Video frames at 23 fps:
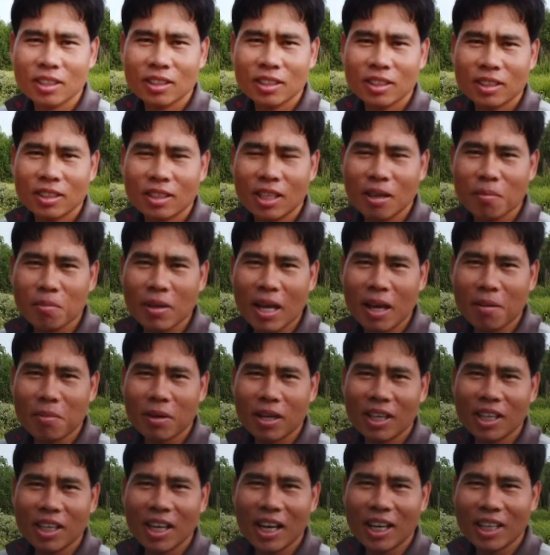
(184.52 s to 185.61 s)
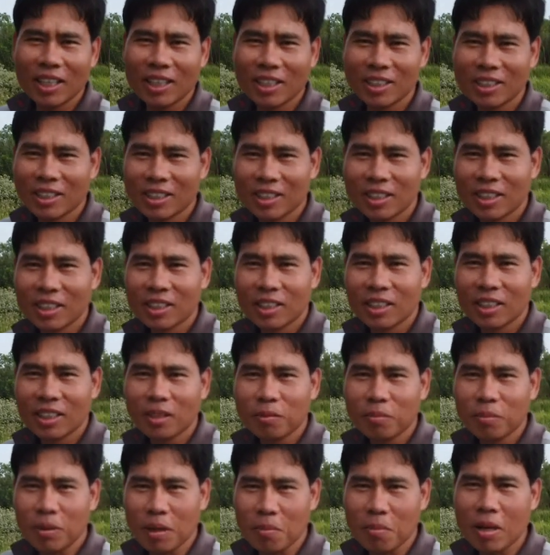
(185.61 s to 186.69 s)
ฮะเตรียมน้ำกันหรือยังเตรียมมาทำไม
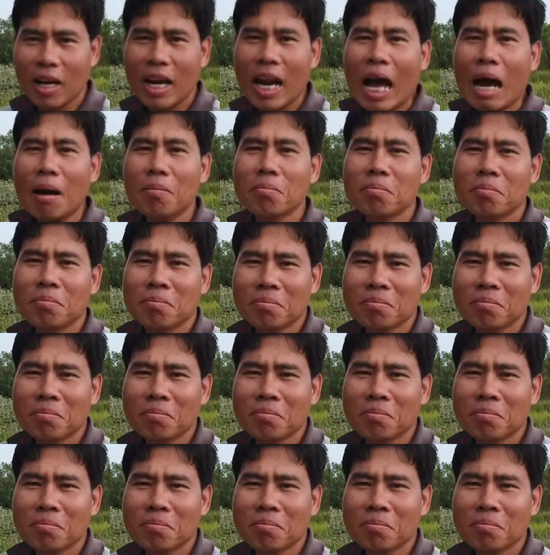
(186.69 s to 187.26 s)
เผื่อมันล้าง